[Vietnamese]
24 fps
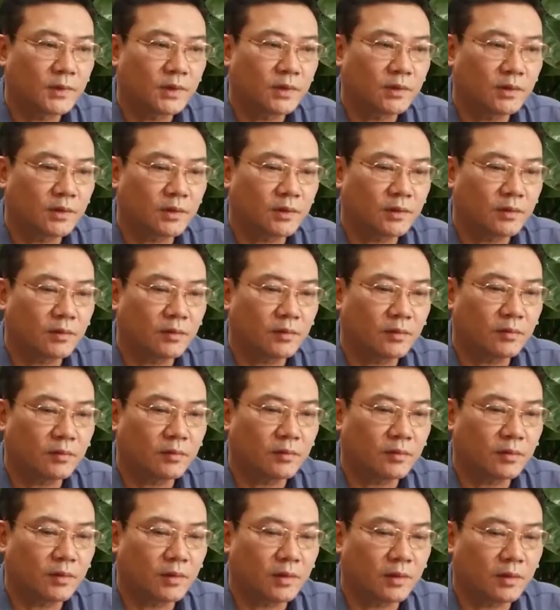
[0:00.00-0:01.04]
ừ, triệu
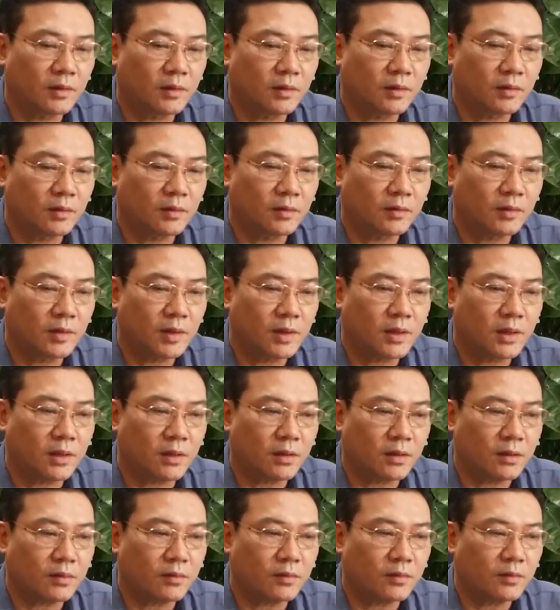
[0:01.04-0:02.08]
đối với
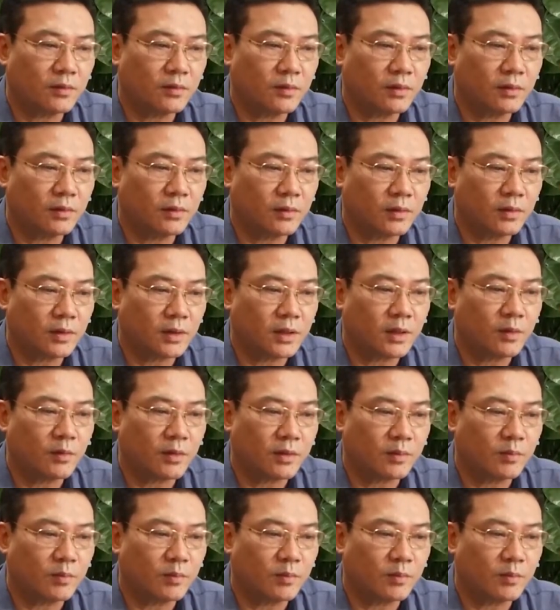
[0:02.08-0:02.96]
bốn cơ sở